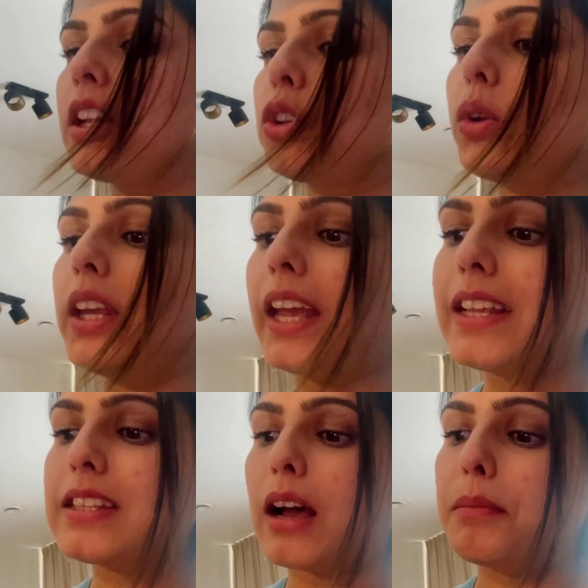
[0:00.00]
तो
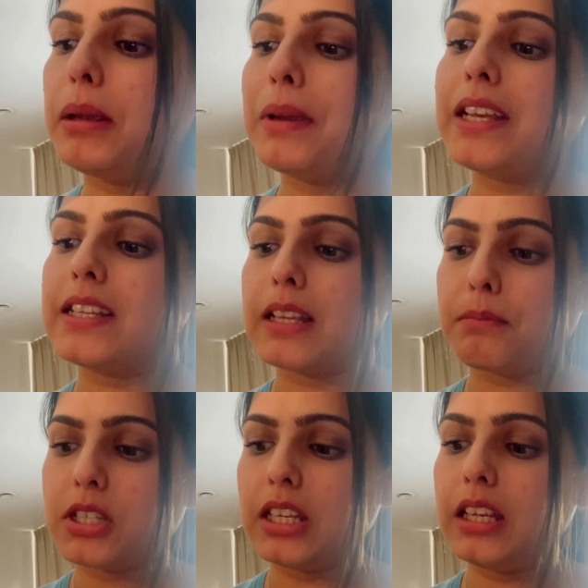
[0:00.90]
यस अभी मैं ये
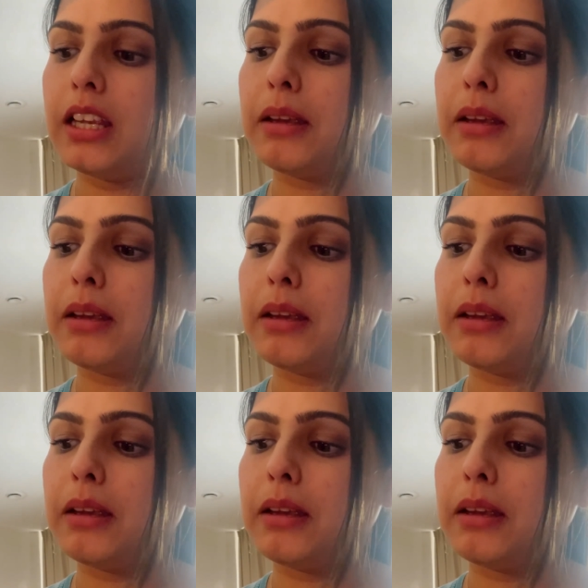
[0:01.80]
सब्जी